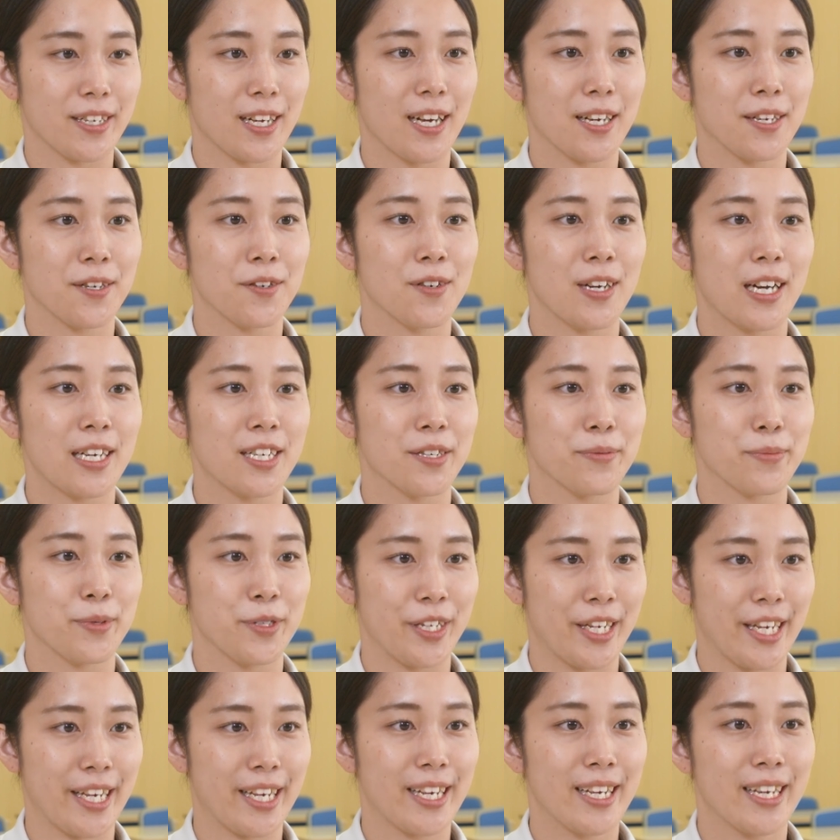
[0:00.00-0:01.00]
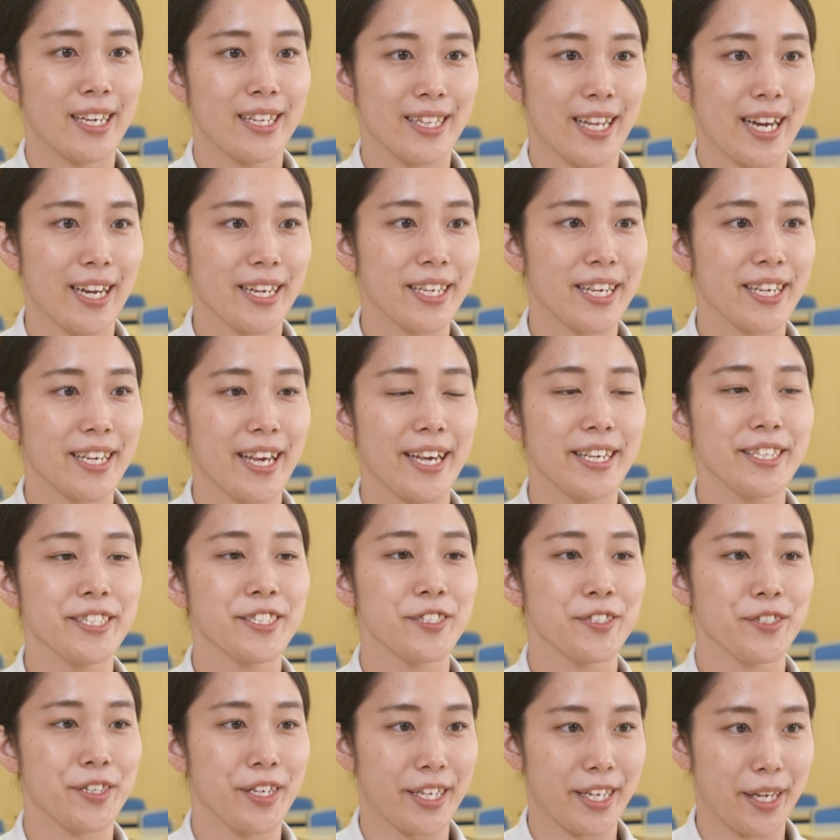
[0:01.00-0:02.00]
看護学部に短期研
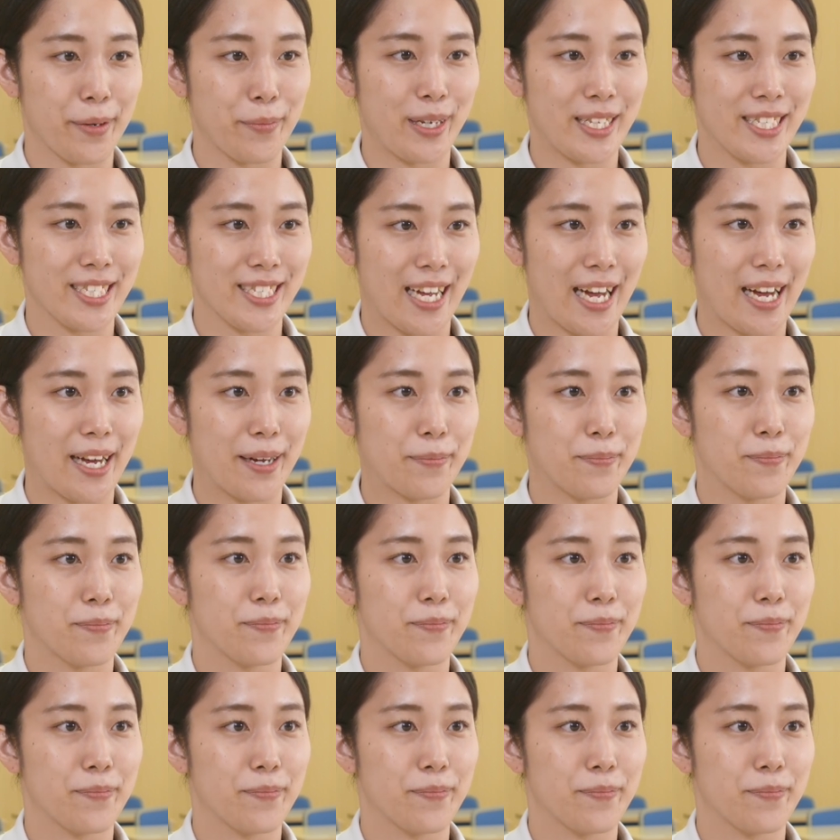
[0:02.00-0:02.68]
修に行きました